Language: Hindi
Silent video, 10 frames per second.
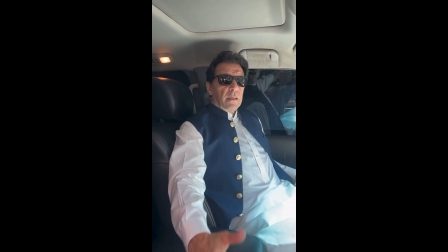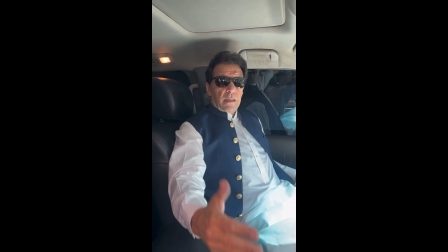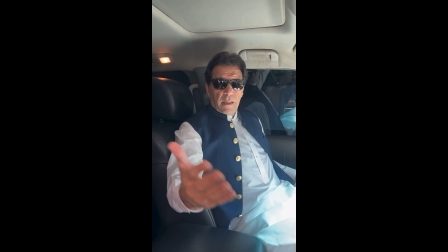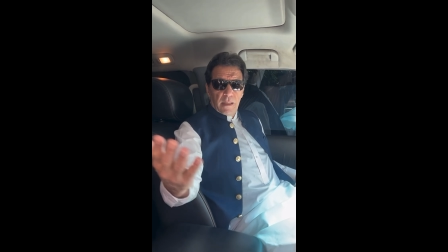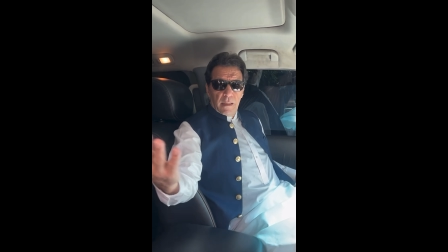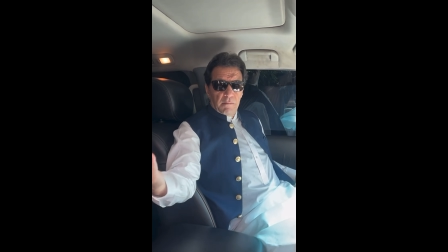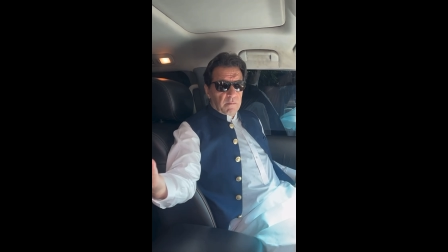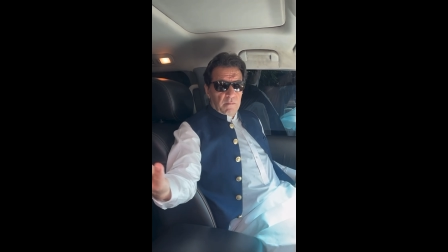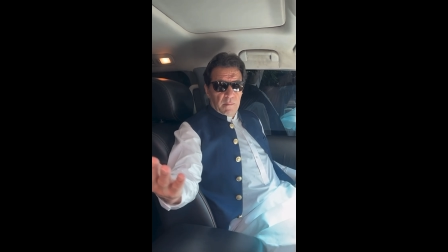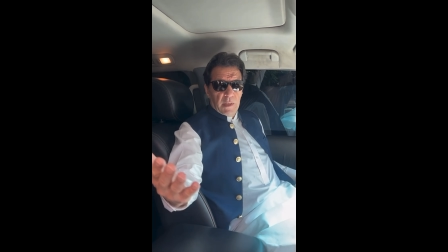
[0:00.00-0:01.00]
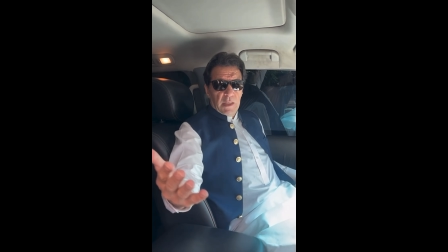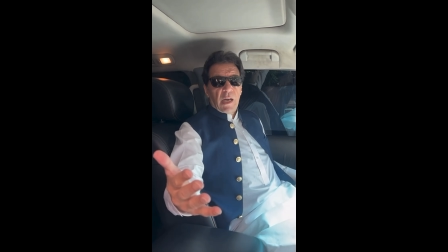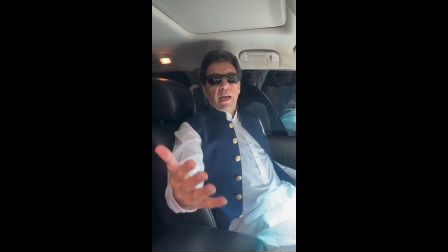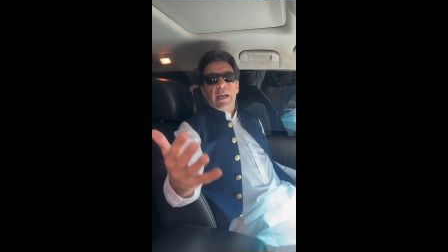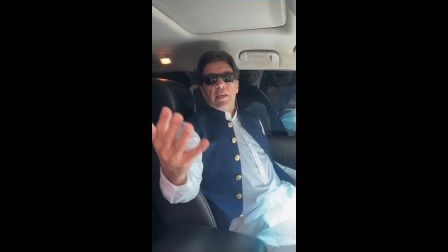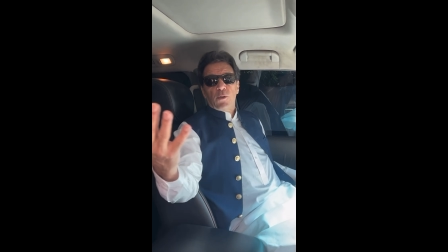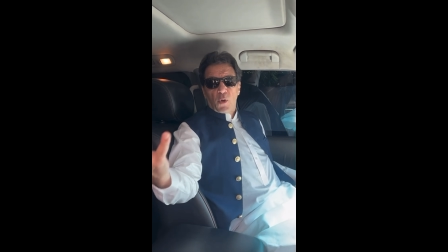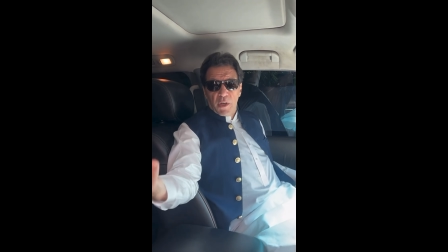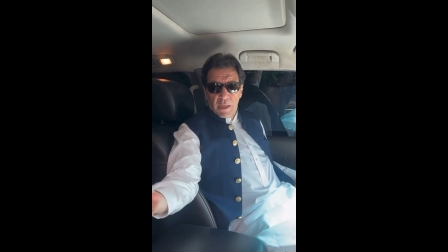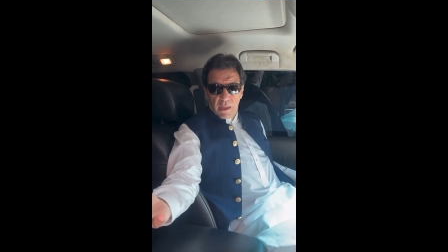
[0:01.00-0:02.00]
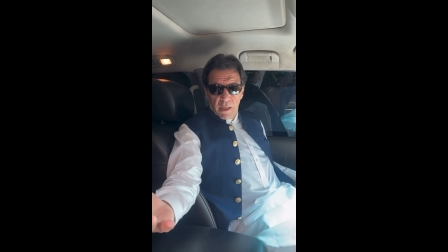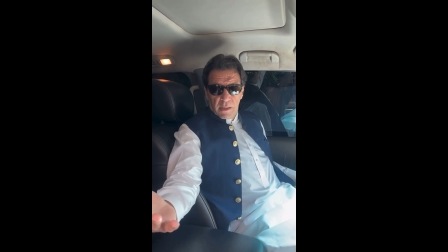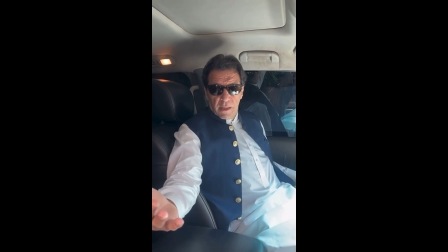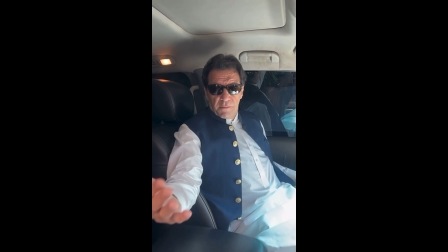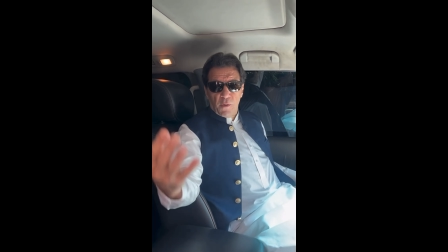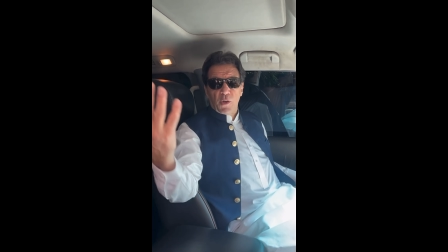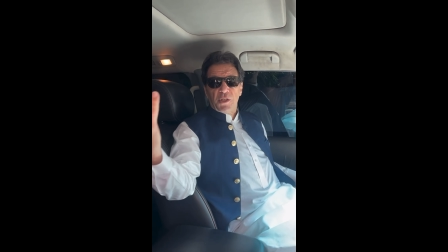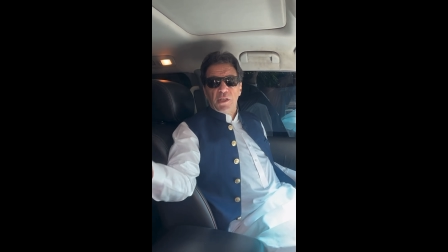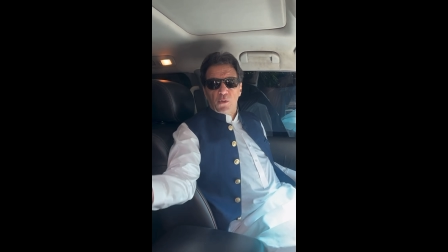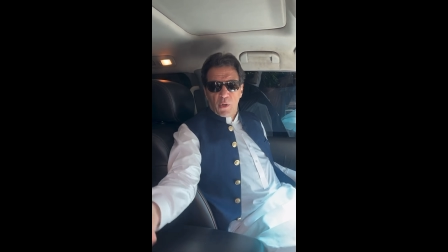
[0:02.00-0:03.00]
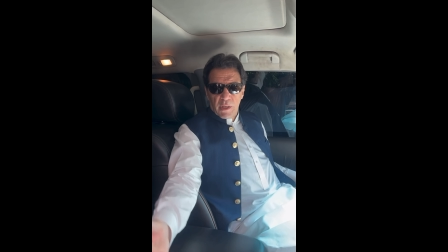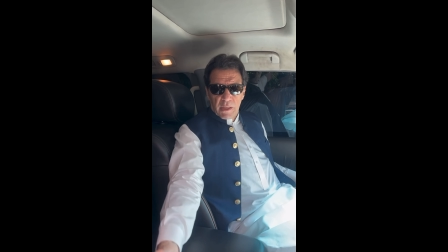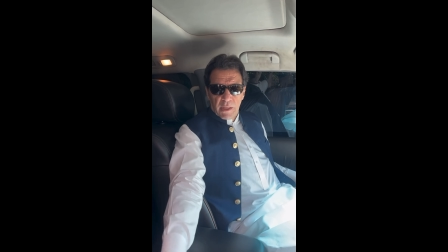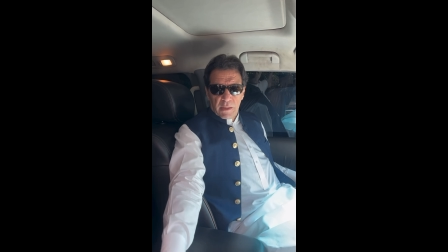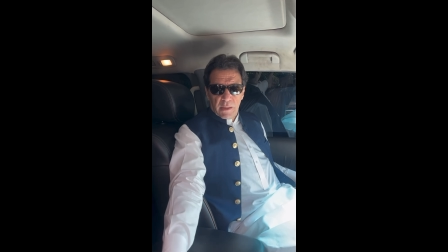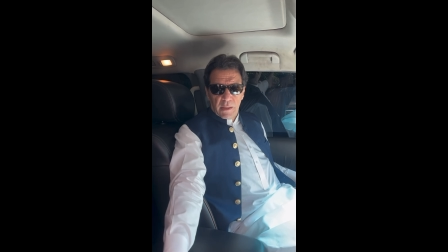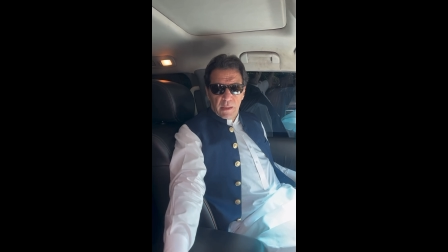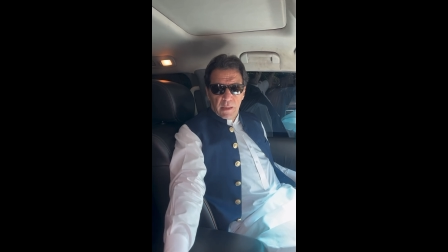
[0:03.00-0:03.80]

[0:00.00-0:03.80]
कि इदारे की तोहन कर दी फौज की तोहन कर दी